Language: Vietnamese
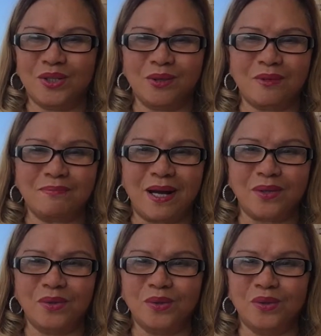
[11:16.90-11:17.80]
chúc các bạn
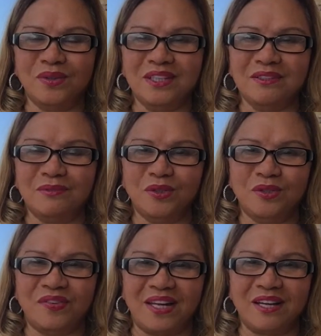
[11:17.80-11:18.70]
luôn luôn
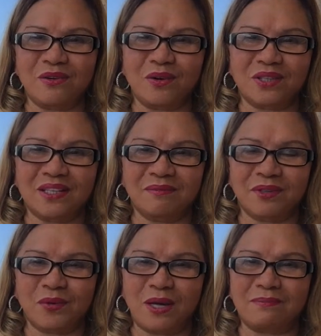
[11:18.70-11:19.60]
vui vẻ
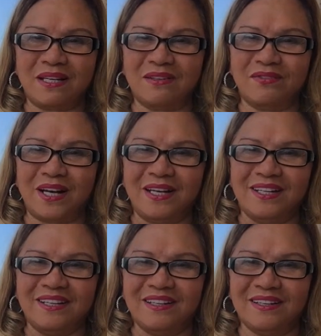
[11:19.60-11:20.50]
khỏe mạnh và
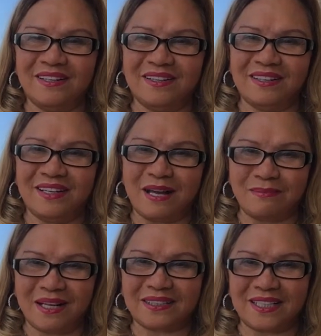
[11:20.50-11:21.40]
uh, làm
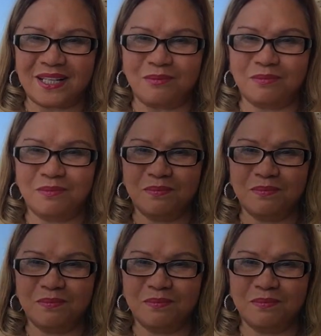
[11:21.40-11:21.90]
ăn thành công